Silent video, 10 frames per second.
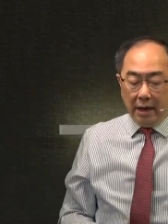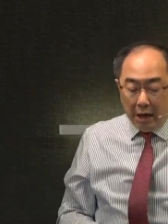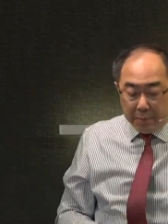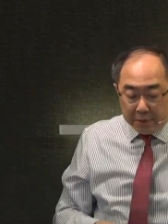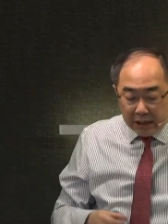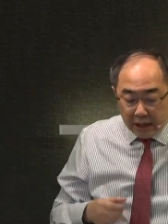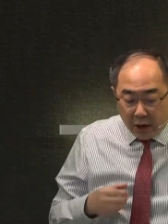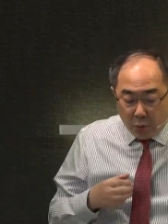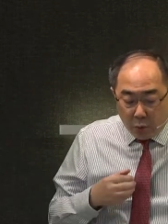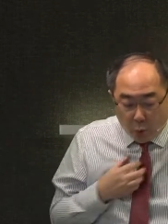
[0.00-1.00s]
而不是
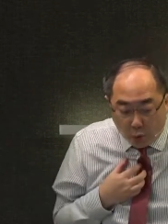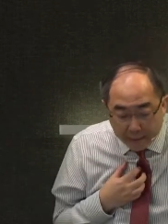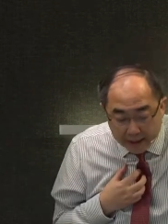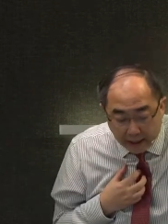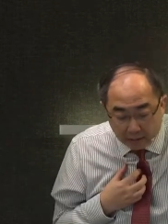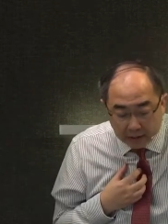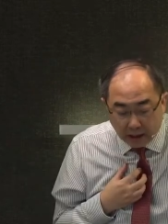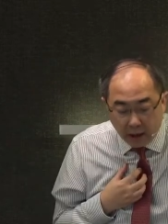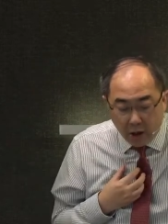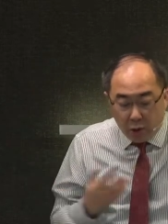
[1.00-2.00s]
要我们要
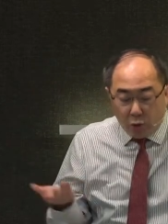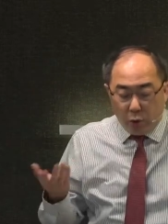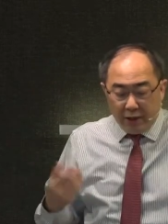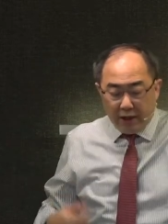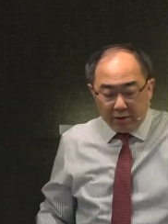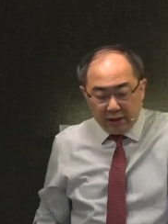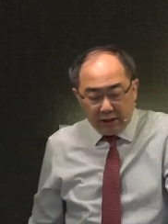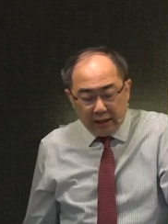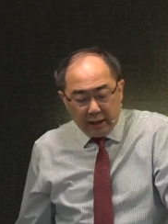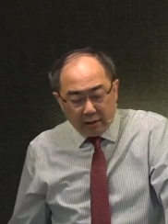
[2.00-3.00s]
的。如果你要金
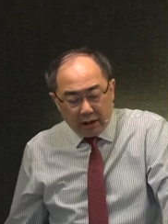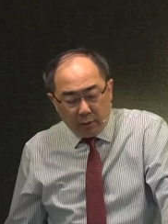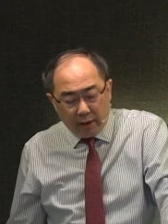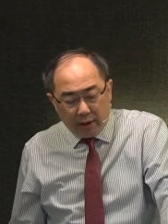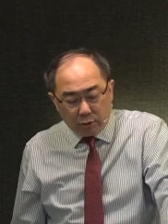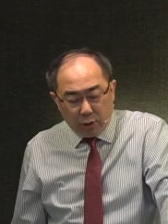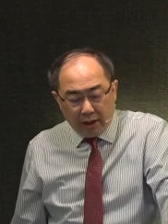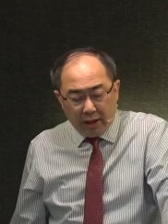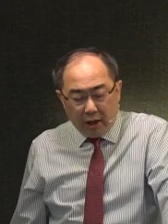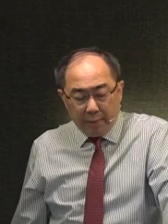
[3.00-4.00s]
钱、要地位、要权
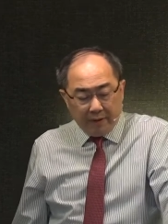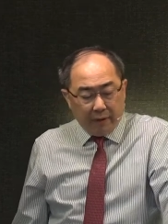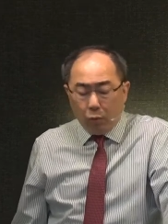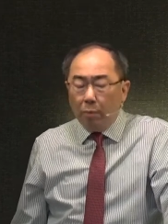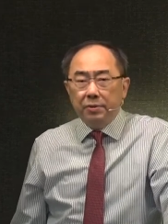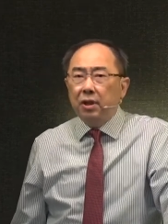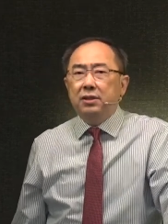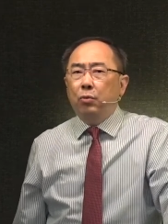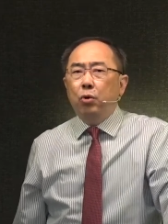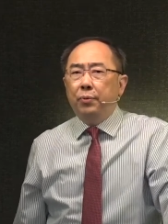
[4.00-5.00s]
利、要名分，我不知道
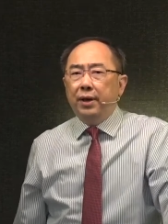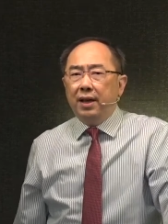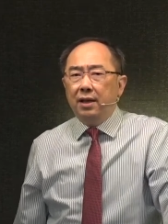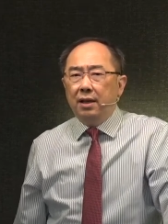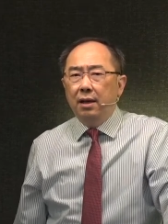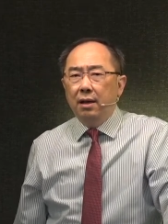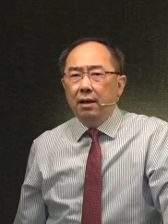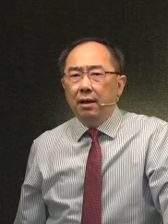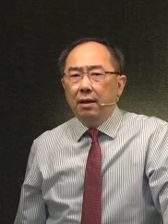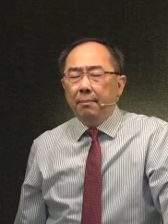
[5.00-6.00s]
神会不会给
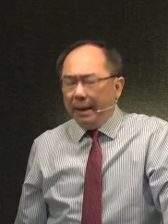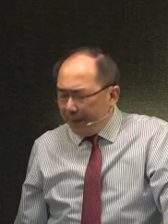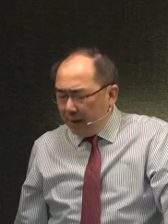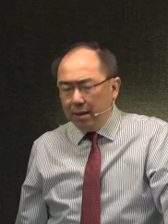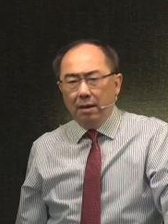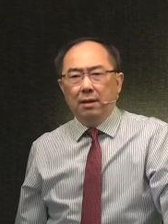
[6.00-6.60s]
你，maybe，